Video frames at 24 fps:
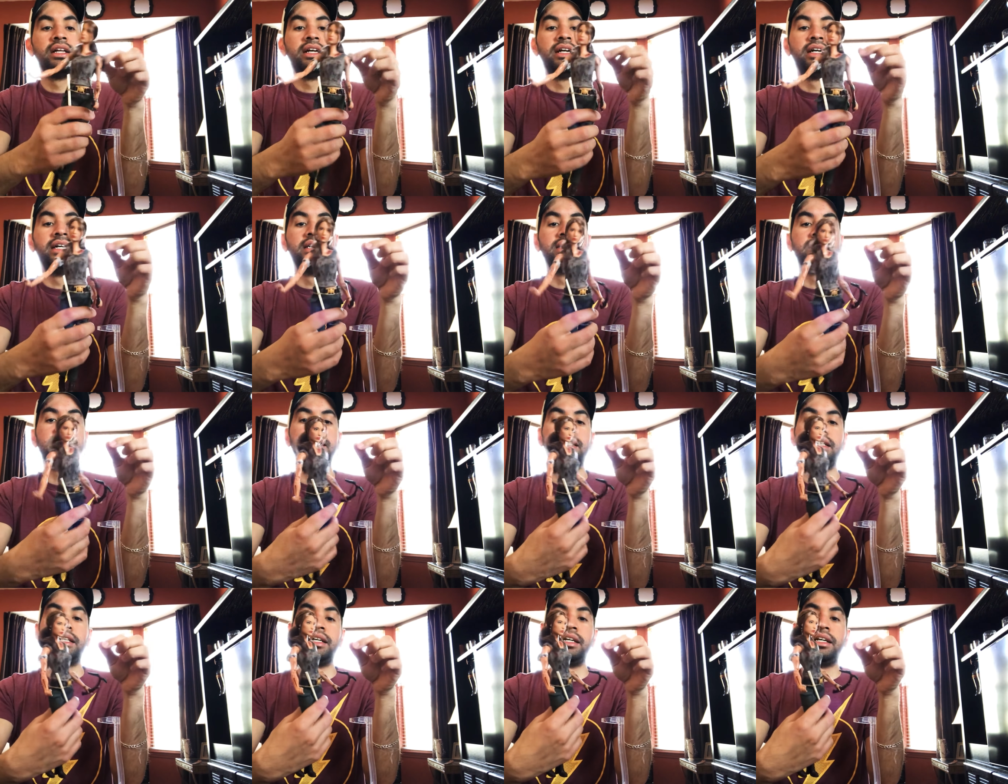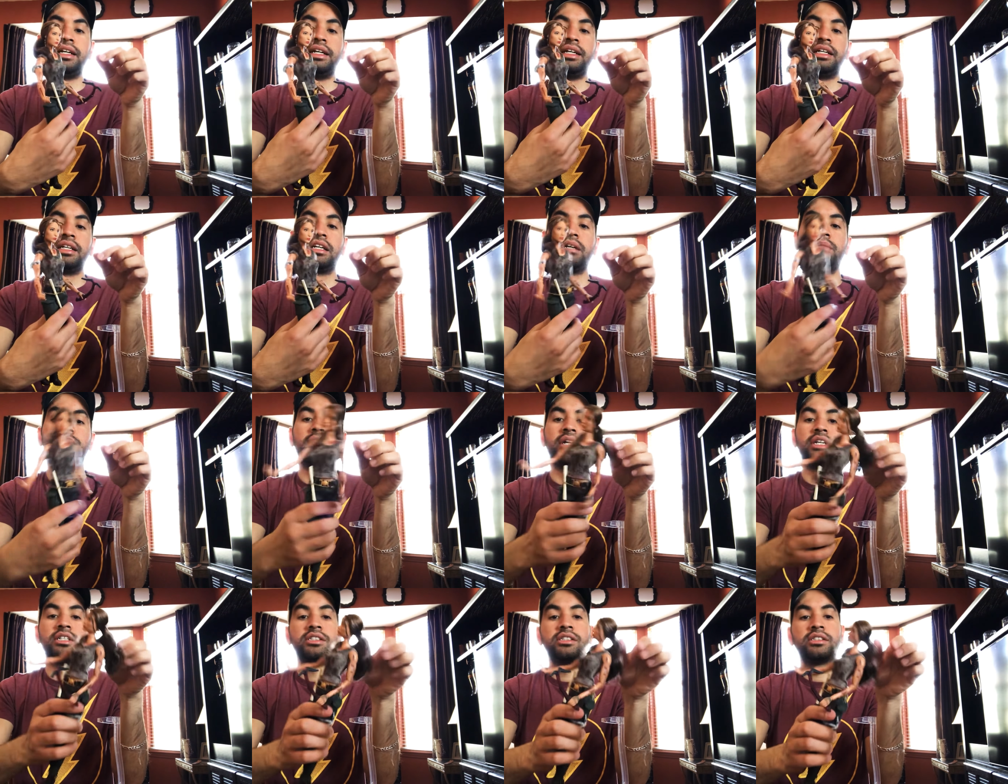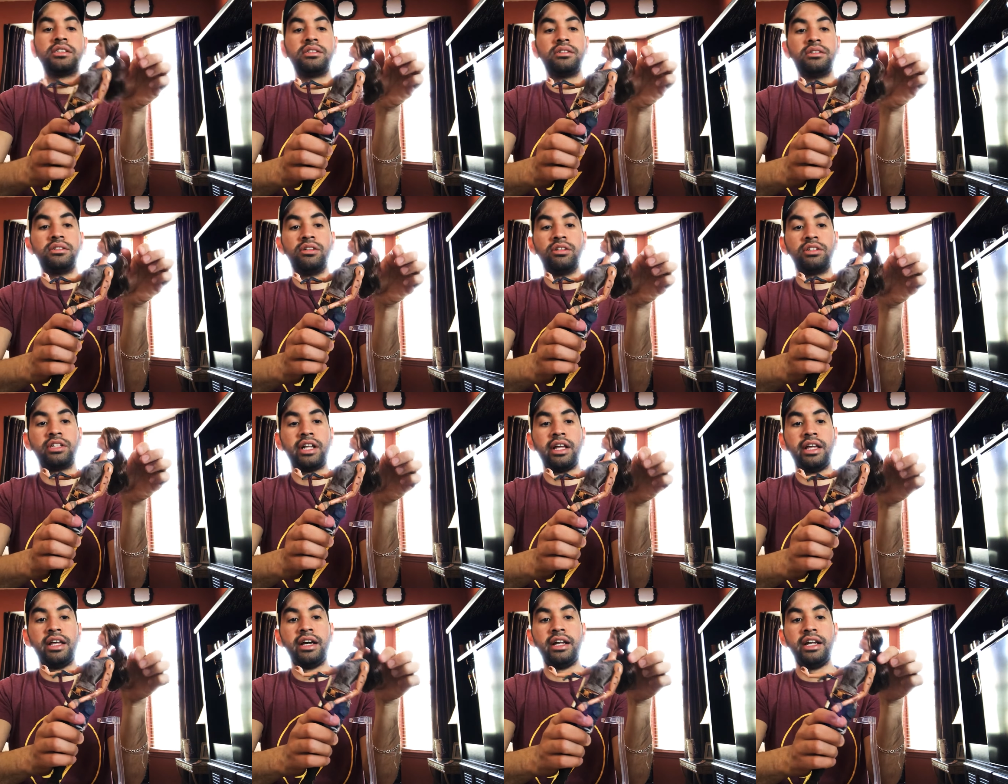Este, ¿qué más? No
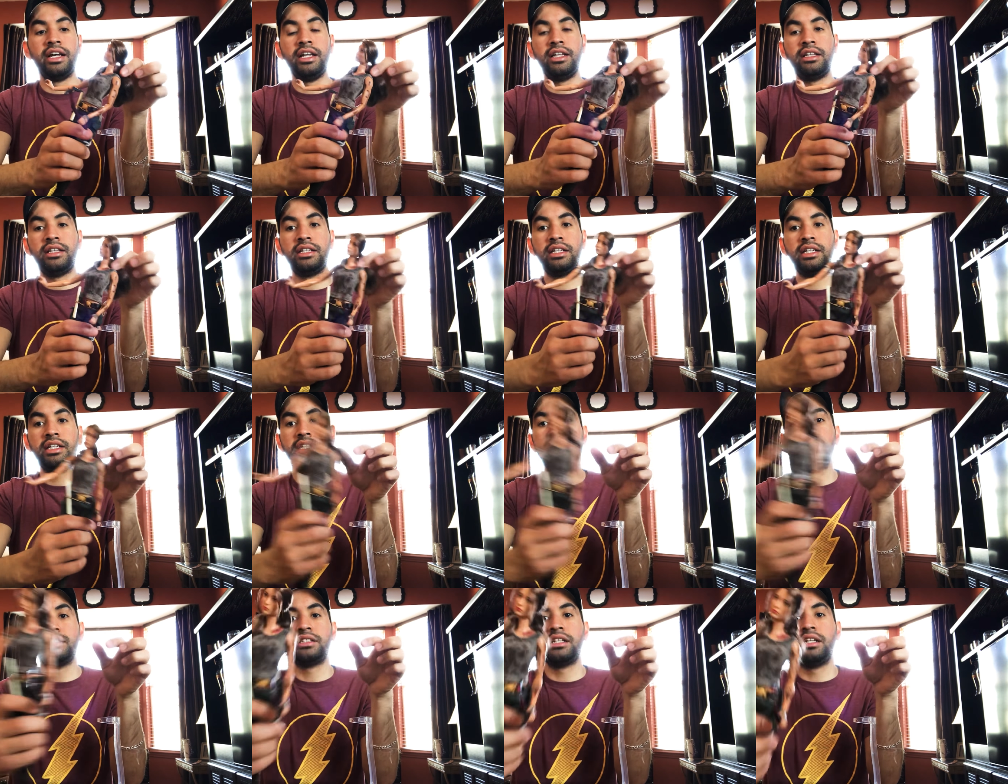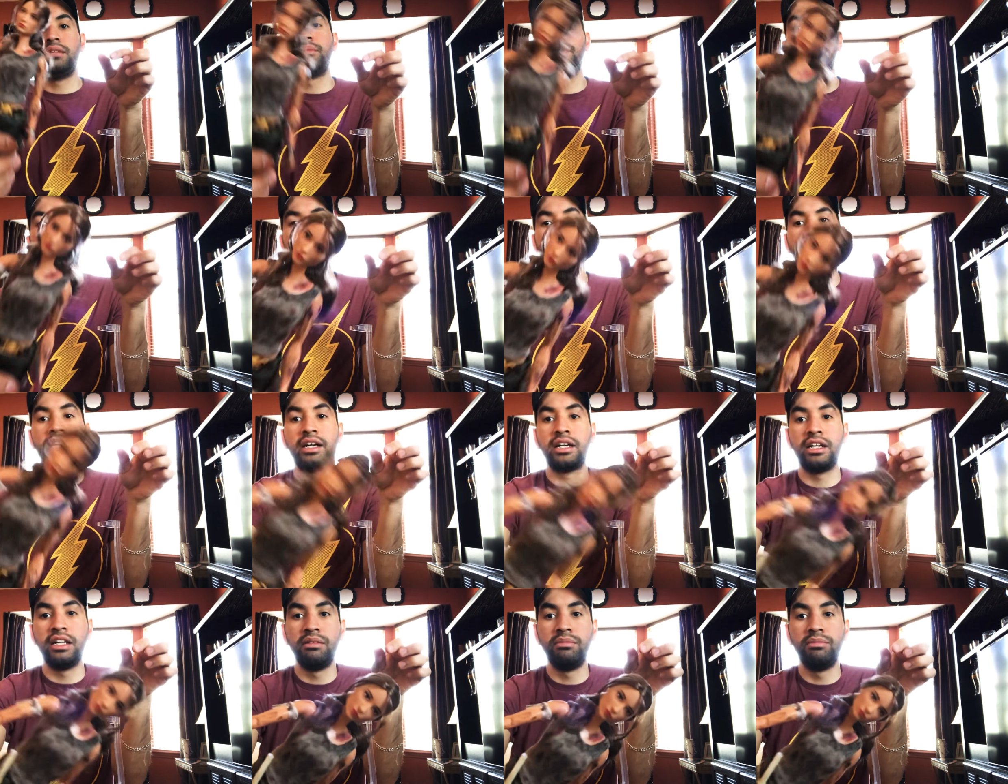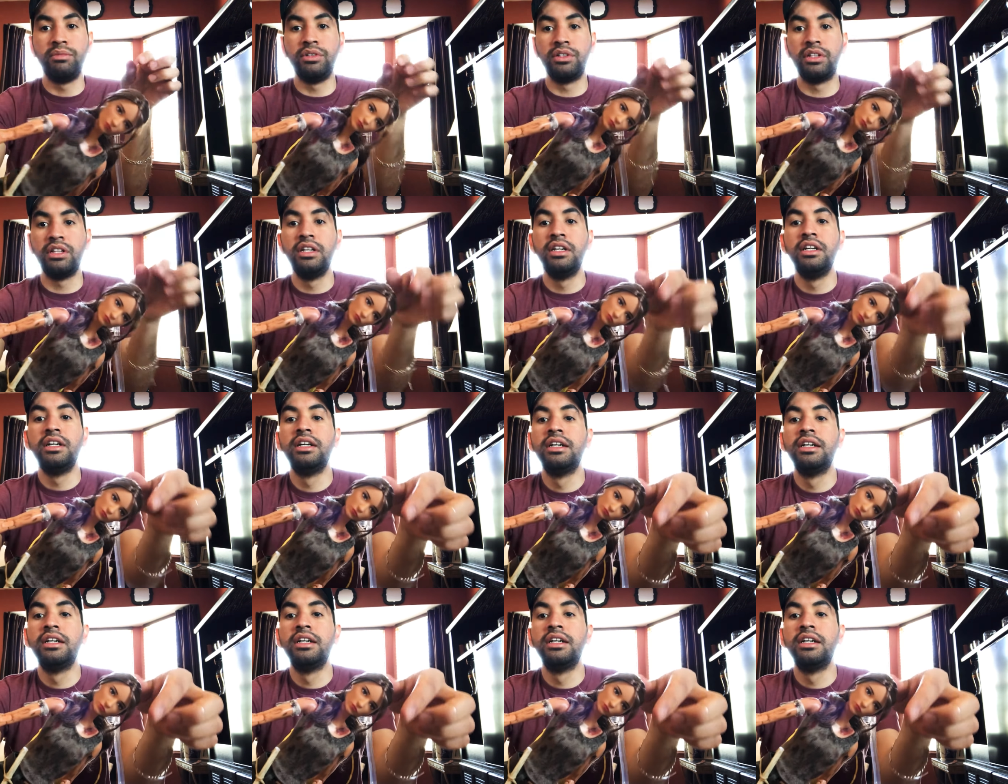trae aretes, el maquillaje es muy...